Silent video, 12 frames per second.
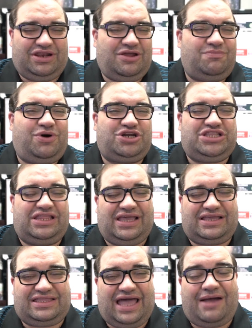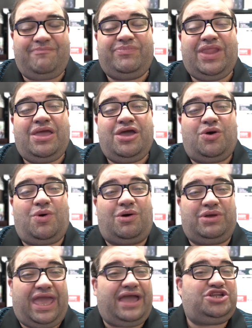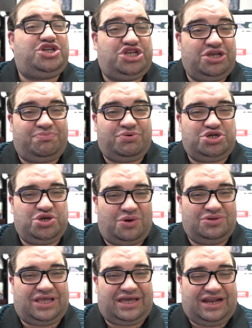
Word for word: Ele não pode detectar qualquer tipo de onda